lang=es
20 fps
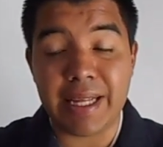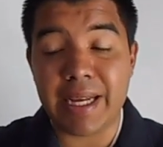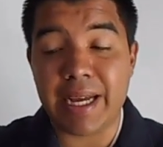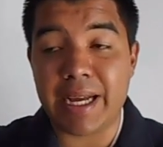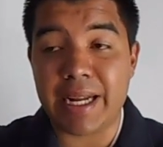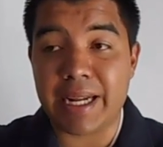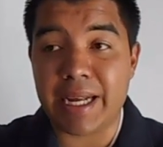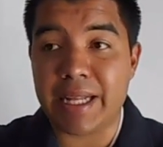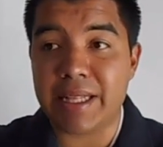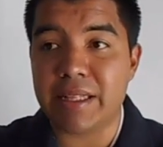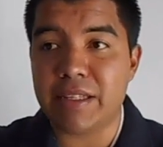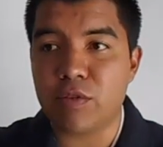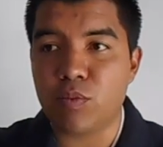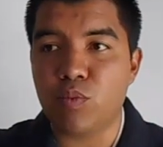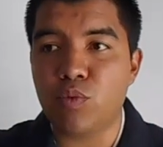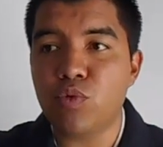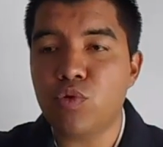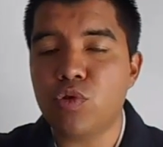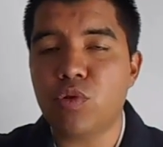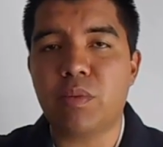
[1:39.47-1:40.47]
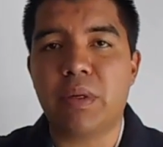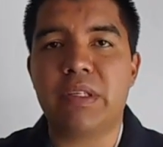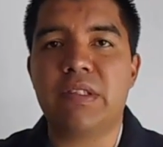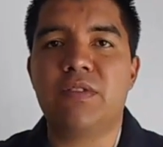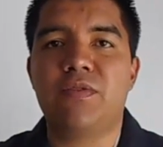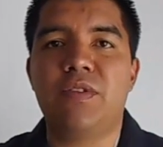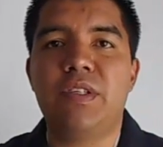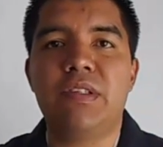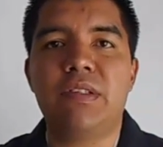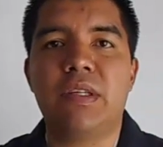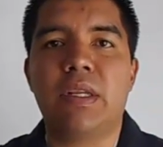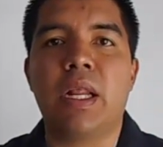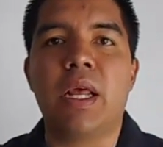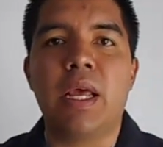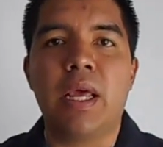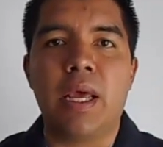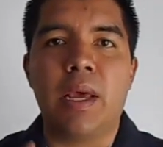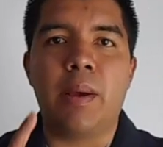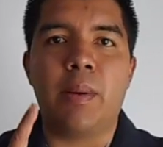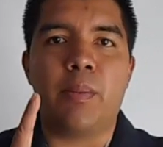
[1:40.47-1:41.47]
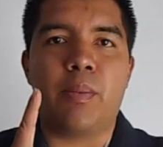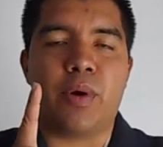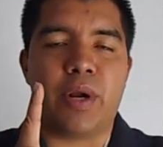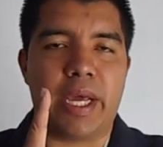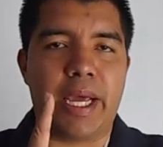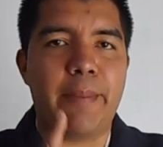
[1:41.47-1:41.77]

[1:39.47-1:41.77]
Cantar de garganta es mucho más difícil.